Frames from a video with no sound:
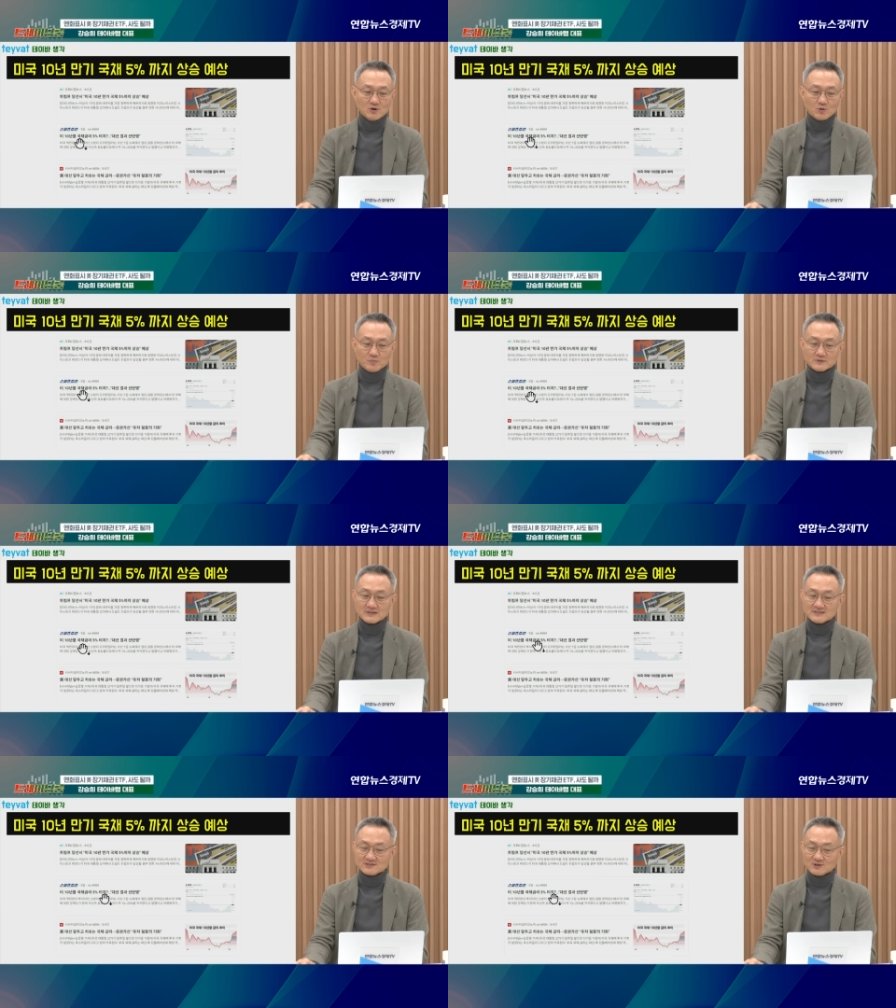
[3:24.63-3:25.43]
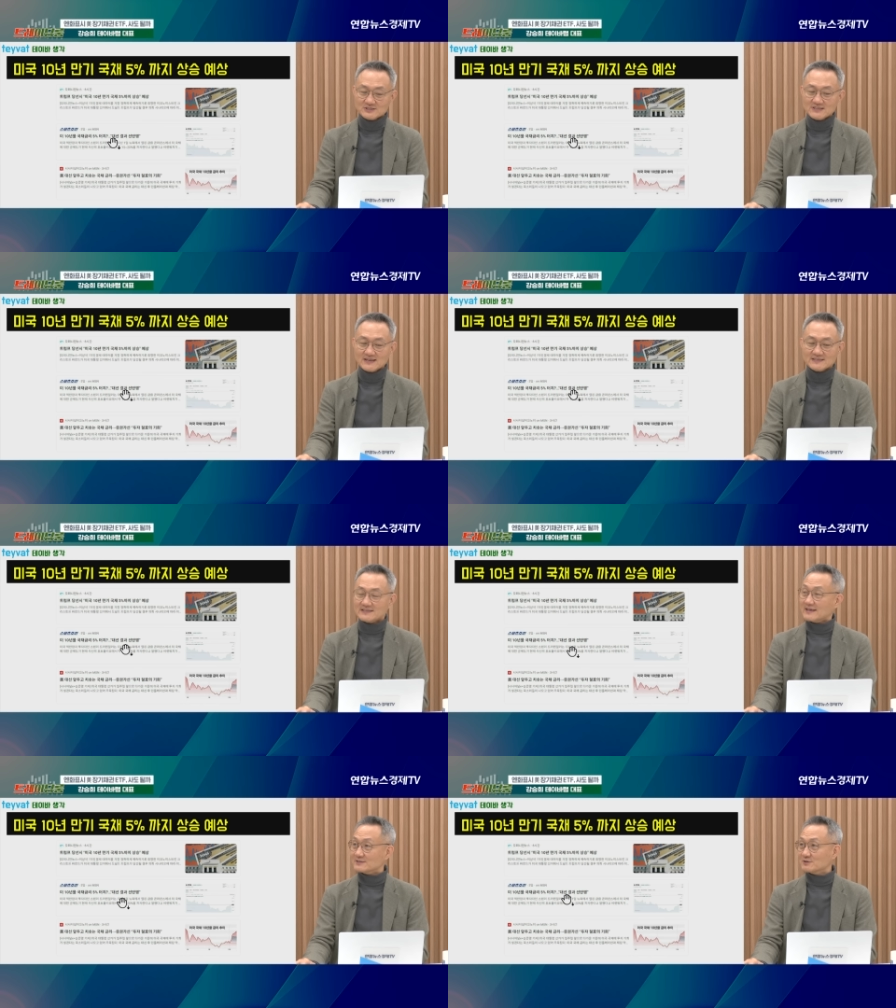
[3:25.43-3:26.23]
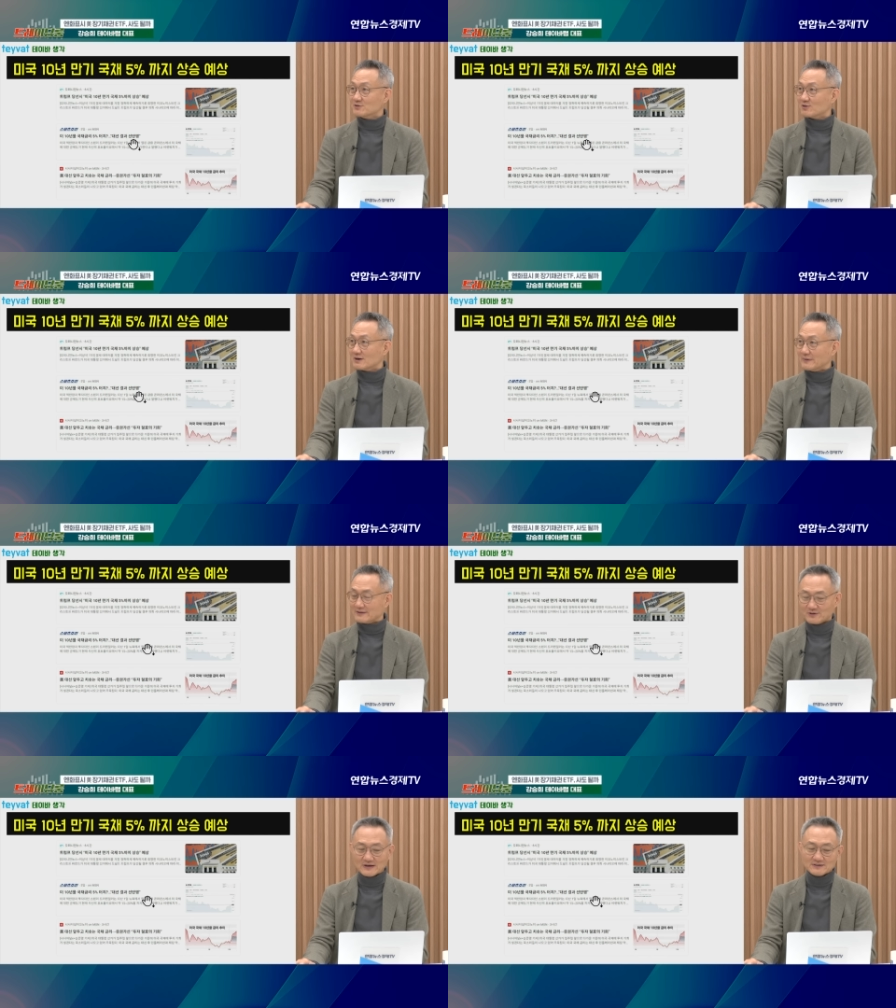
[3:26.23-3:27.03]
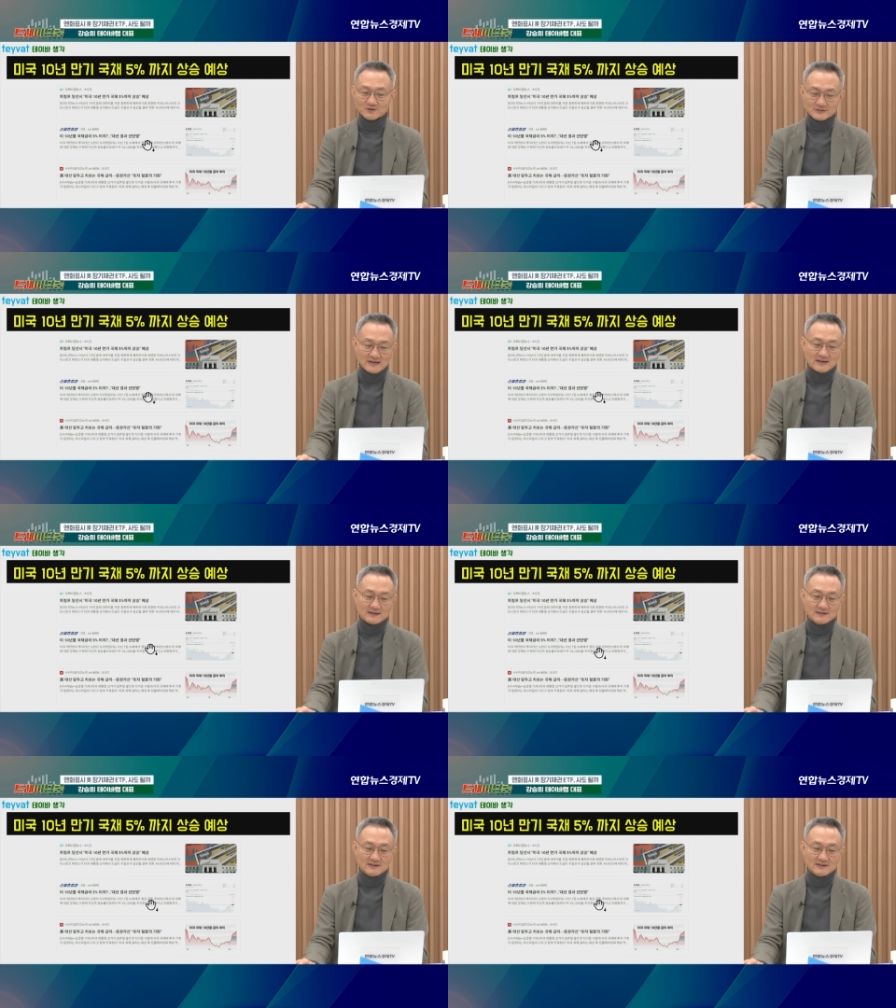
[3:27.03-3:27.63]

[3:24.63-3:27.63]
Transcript: 5% 터치하냐, 대선 결과 반영한 거냐.